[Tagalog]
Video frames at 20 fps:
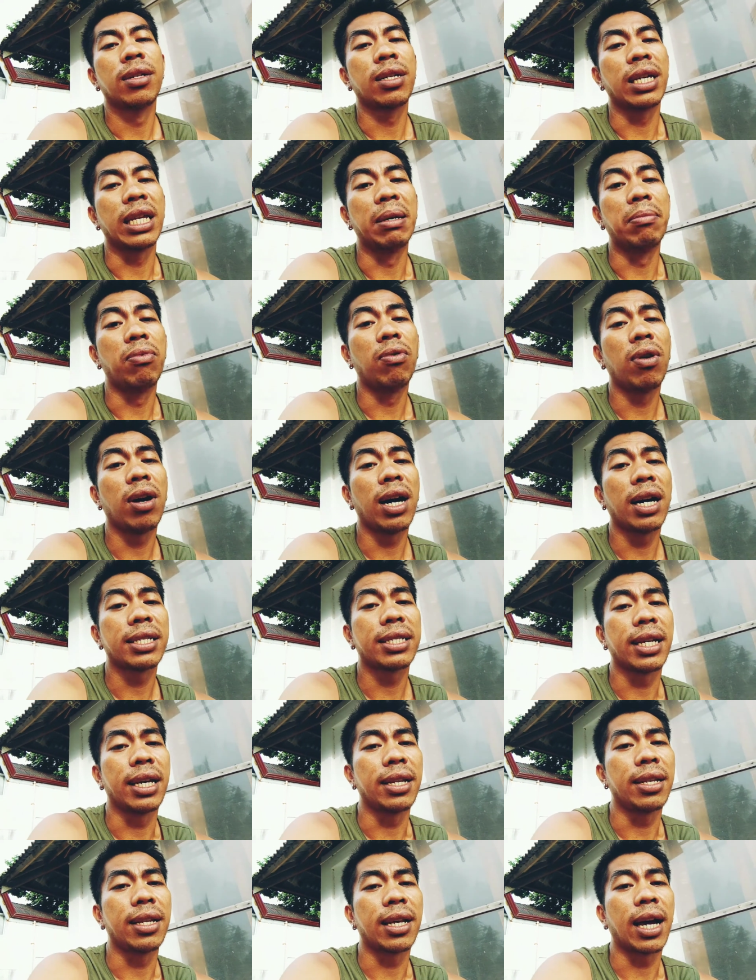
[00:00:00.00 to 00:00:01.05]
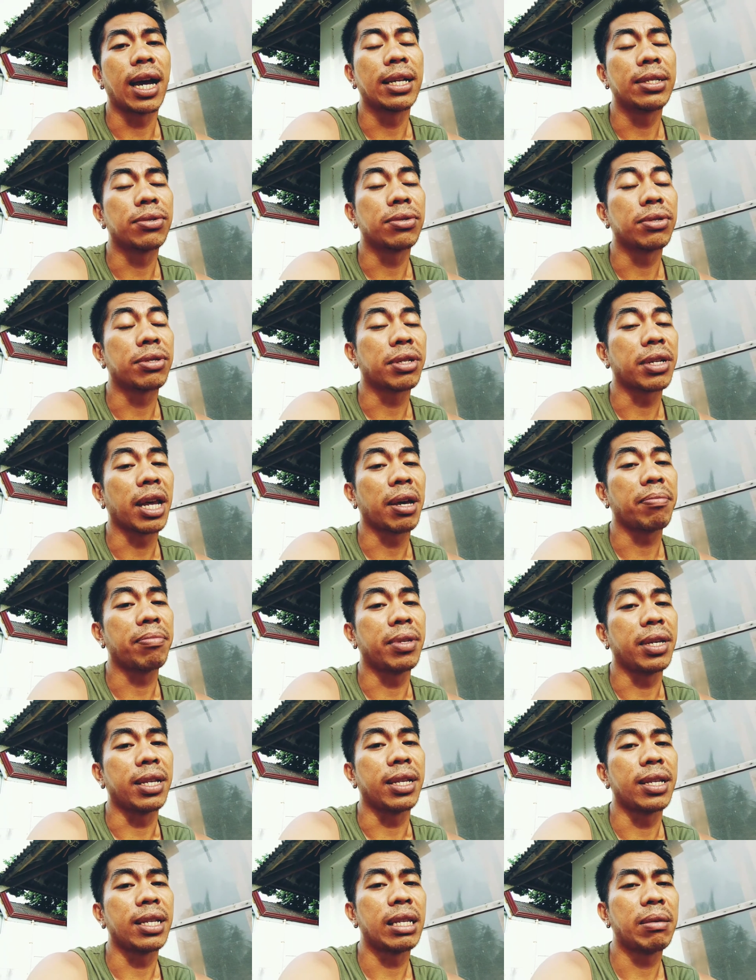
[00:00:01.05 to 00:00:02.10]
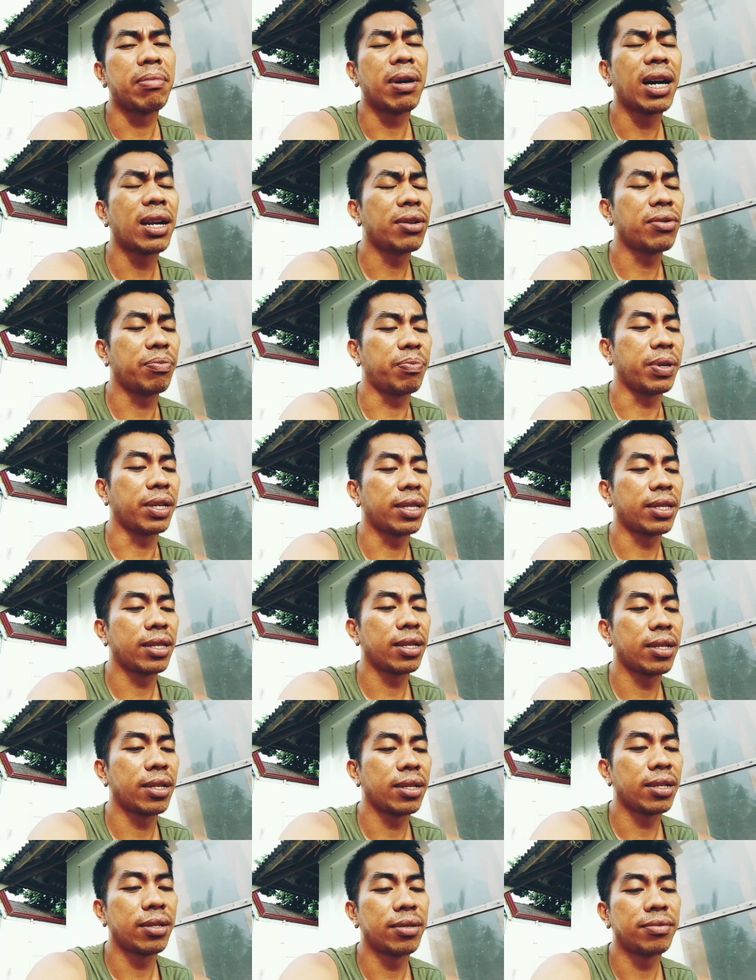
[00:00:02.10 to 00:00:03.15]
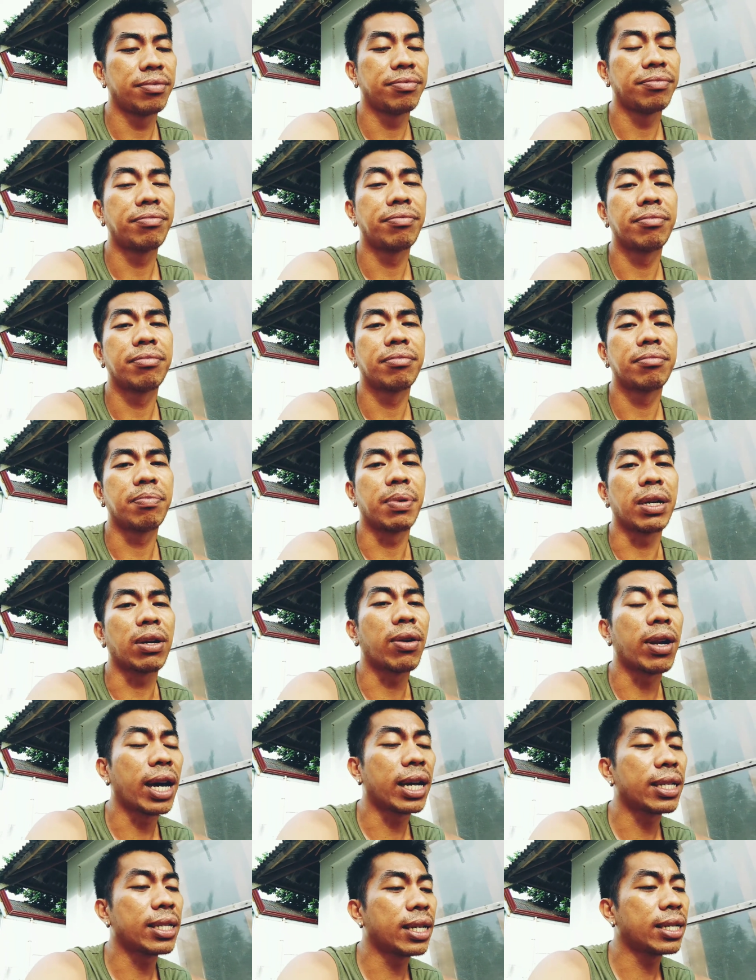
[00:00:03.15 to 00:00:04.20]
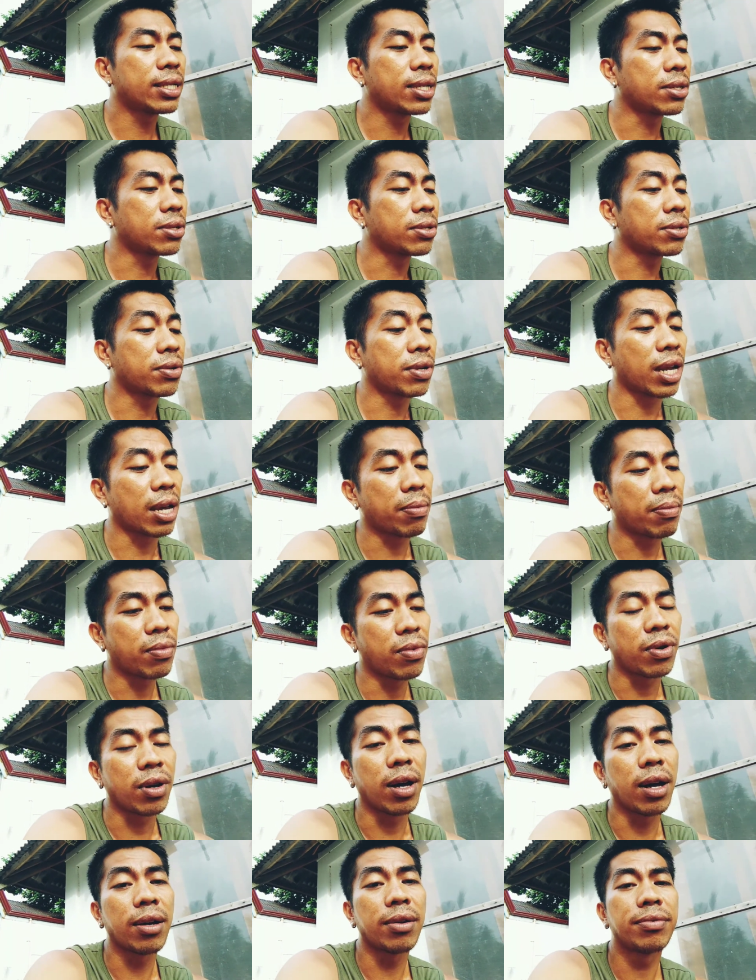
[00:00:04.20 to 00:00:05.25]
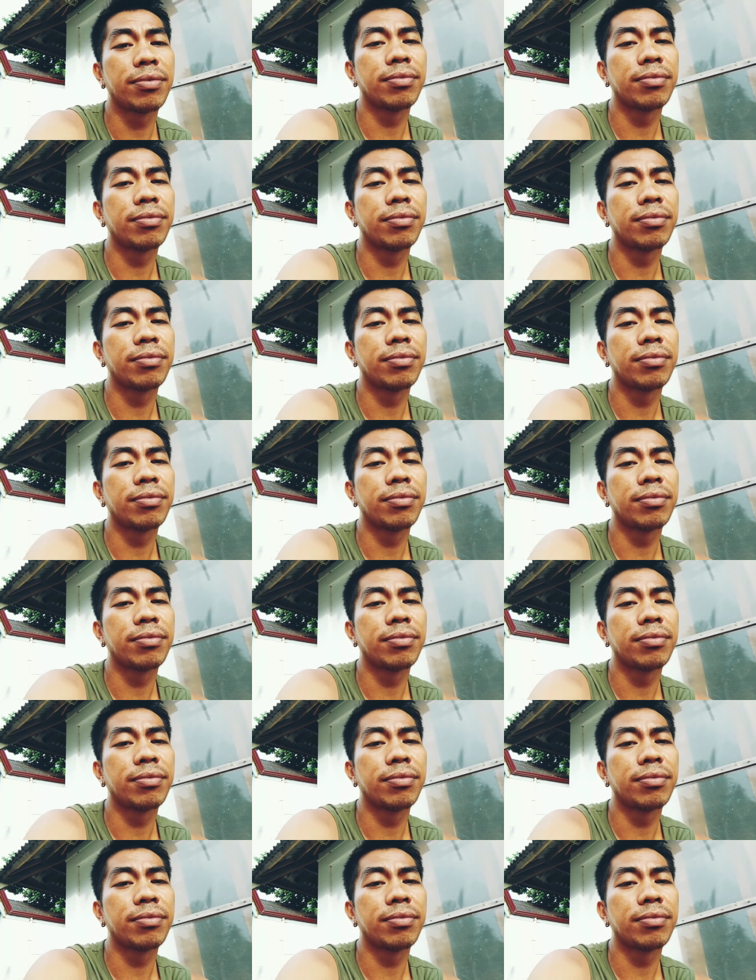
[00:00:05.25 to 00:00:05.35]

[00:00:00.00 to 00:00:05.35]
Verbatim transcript: kinabukasan, nag-unsubscribe din. Di ba ang lupit? Pero lahat yan sinuscribe ko ah.